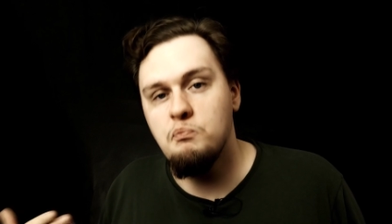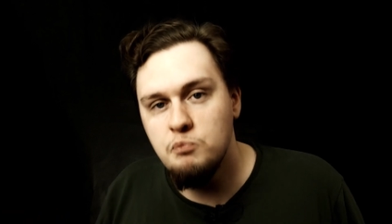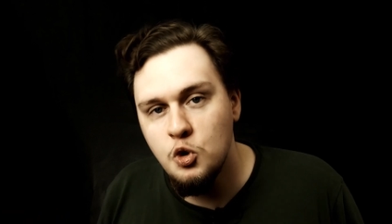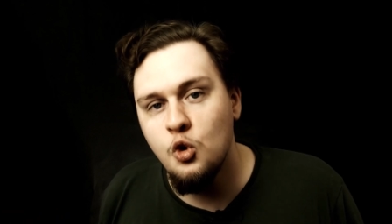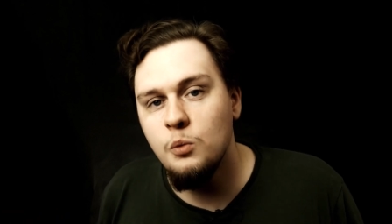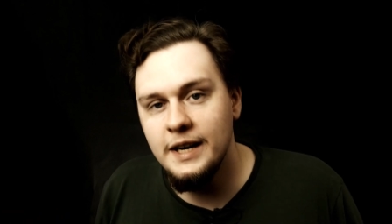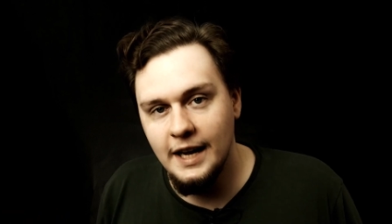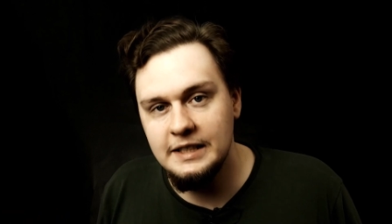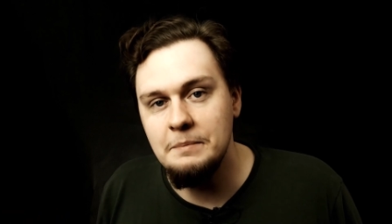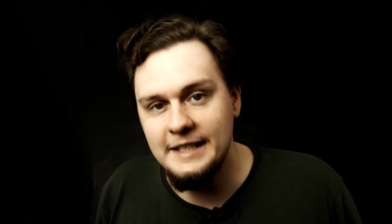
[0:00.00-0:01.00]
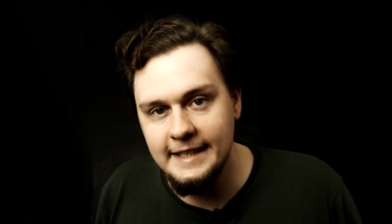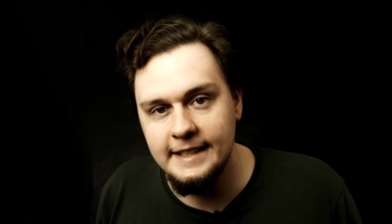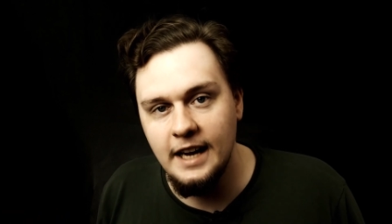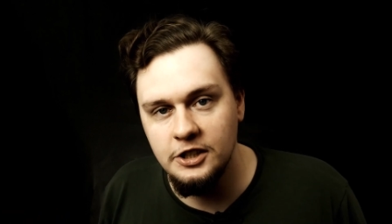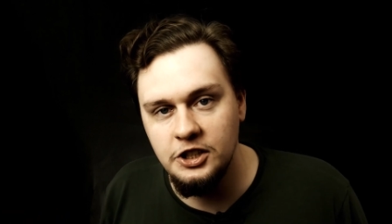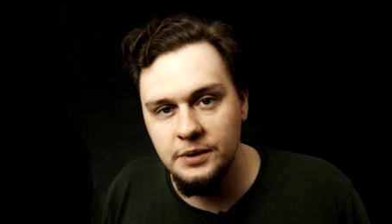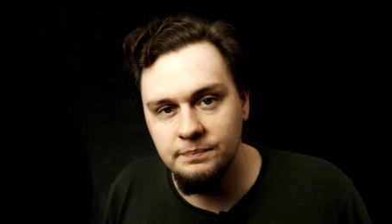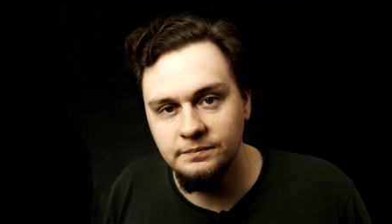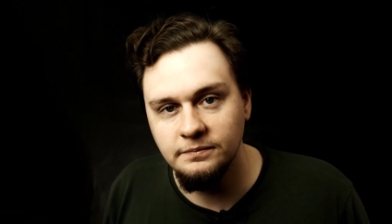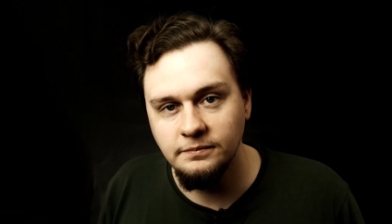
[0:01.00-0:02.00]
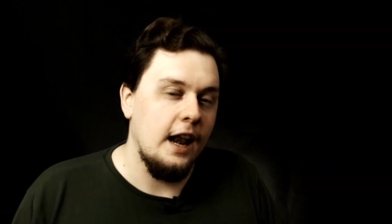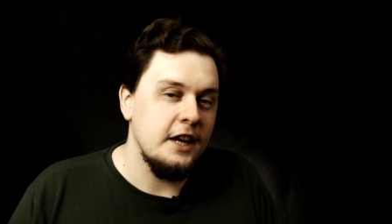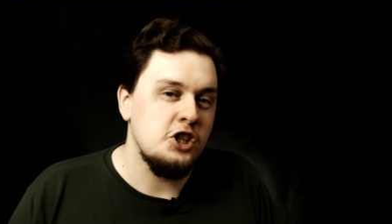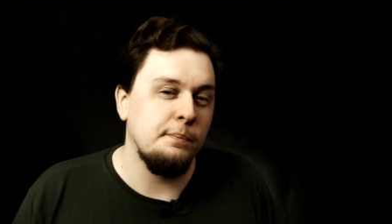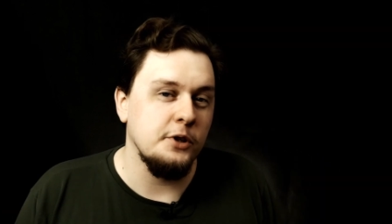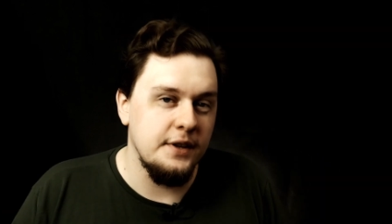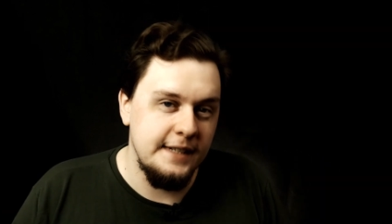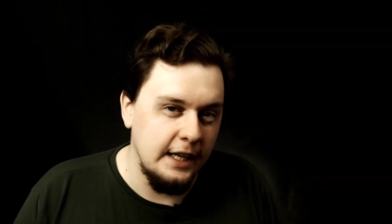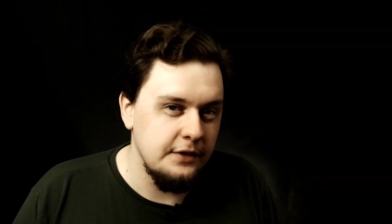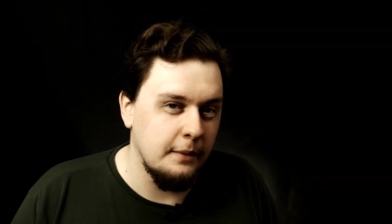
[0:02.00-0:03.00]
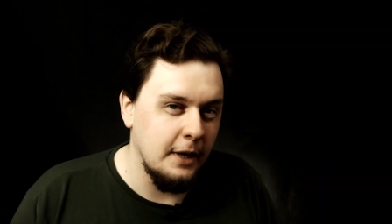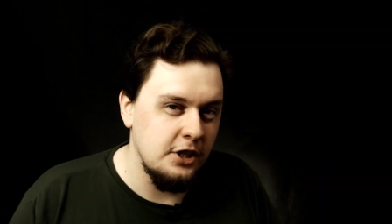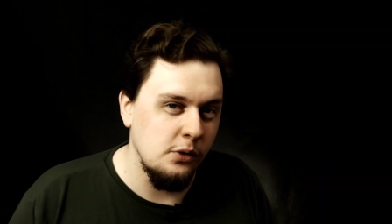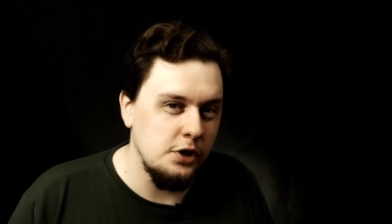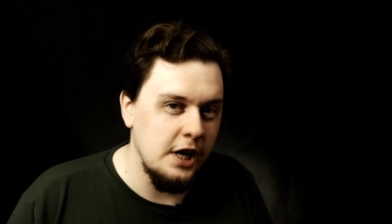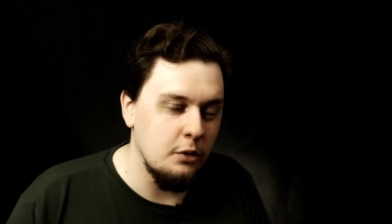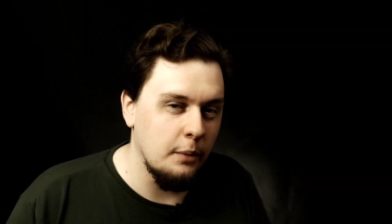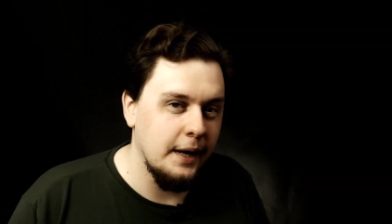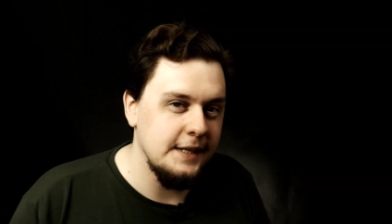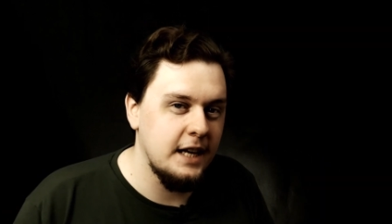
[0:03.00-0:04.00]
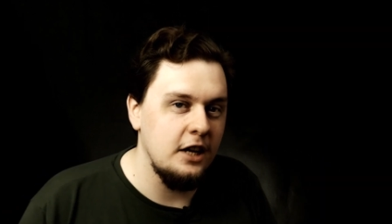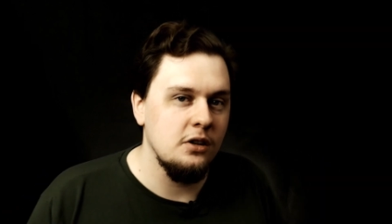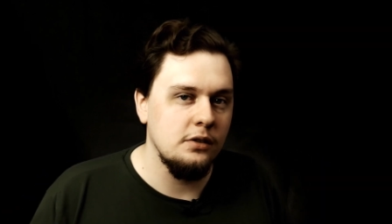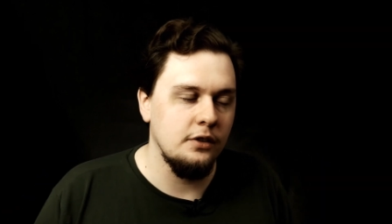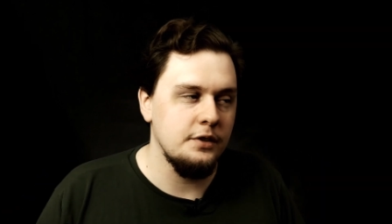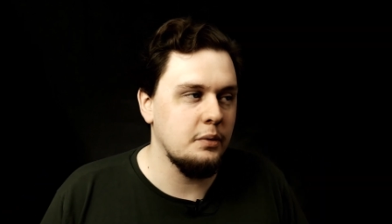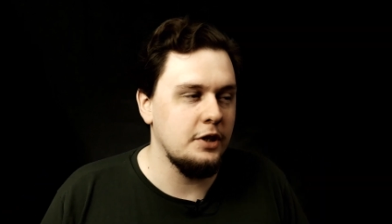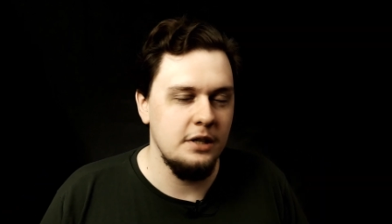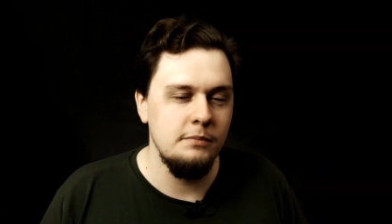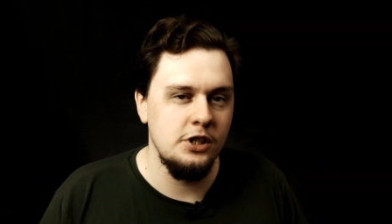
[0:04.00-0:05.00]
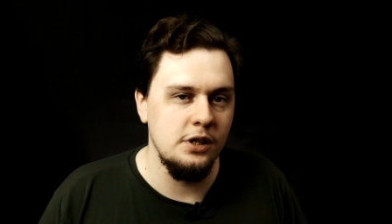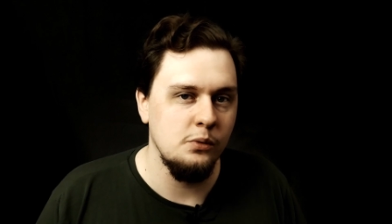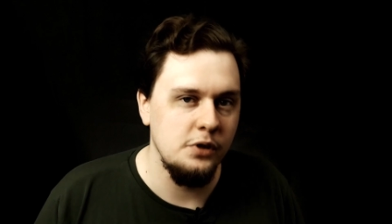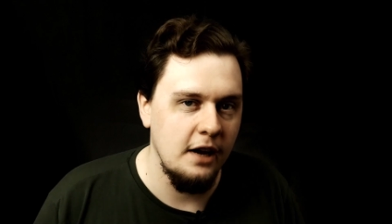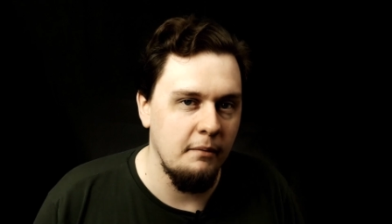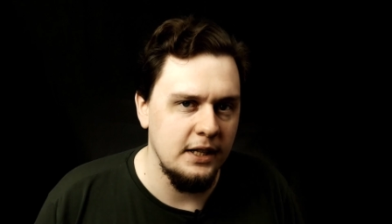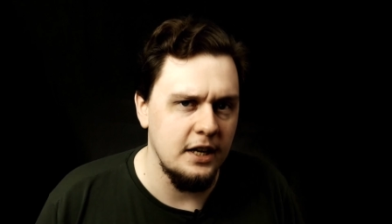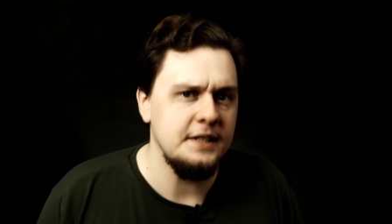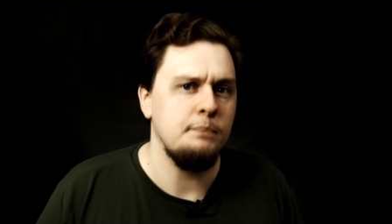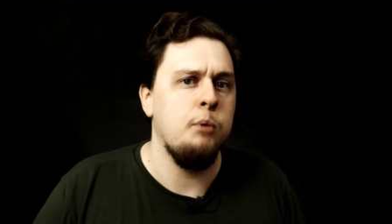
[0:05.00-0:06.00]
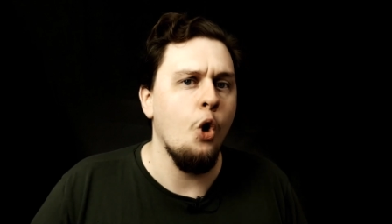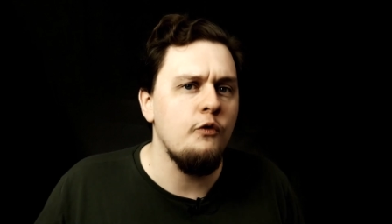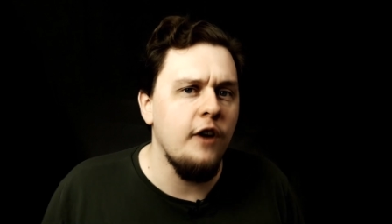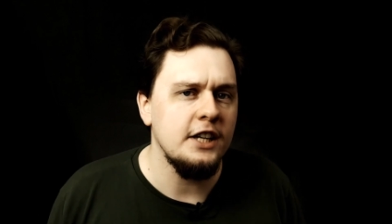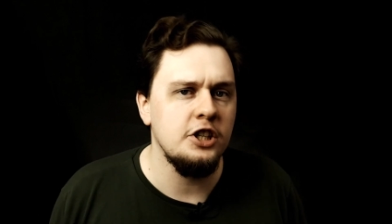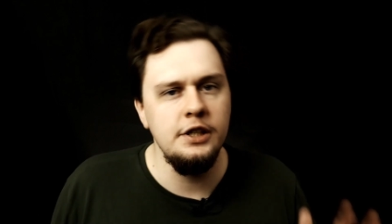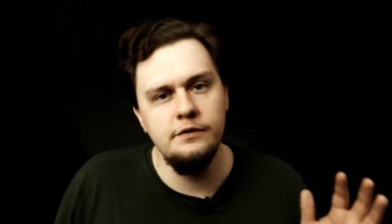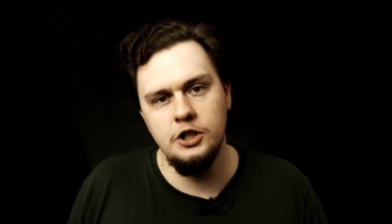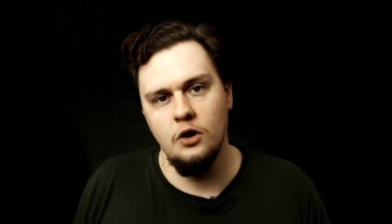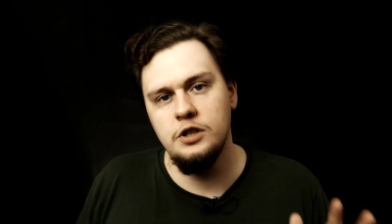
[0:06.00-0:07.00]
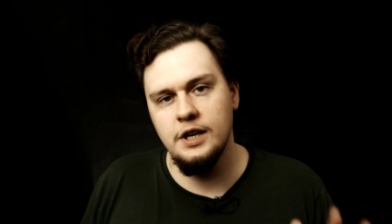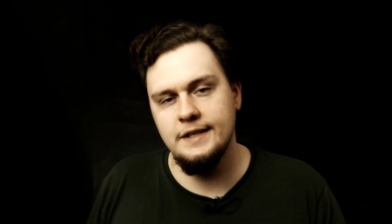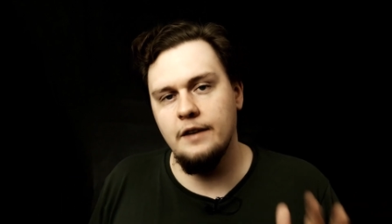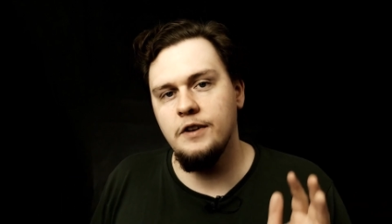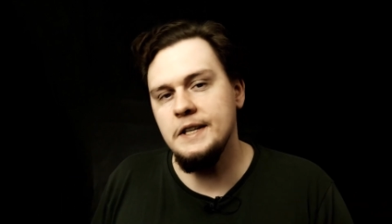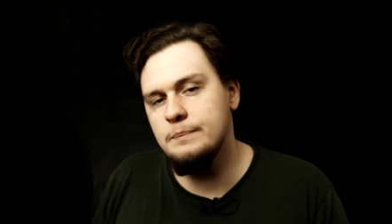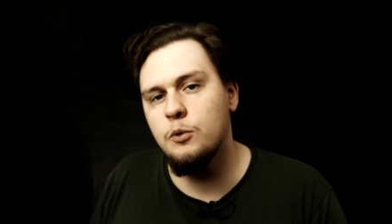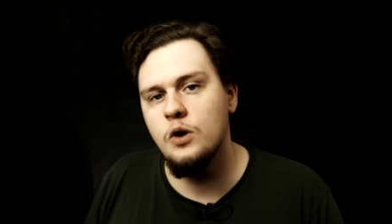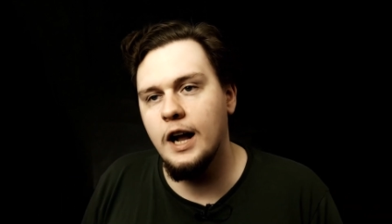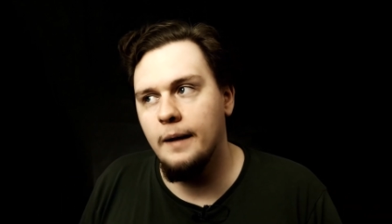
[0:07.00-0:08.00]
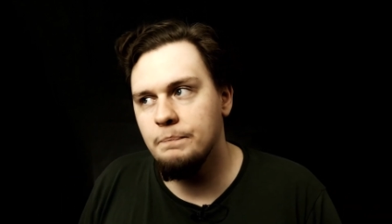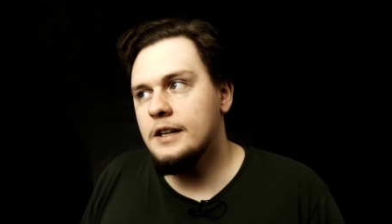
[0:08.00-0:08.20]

mógłby na tym zyskać. Ale jeszcze pozostając w temacie Unii Europejskiej, no to słyszymy, że Unia ma teraz poważnie wziąć się za Facebooka.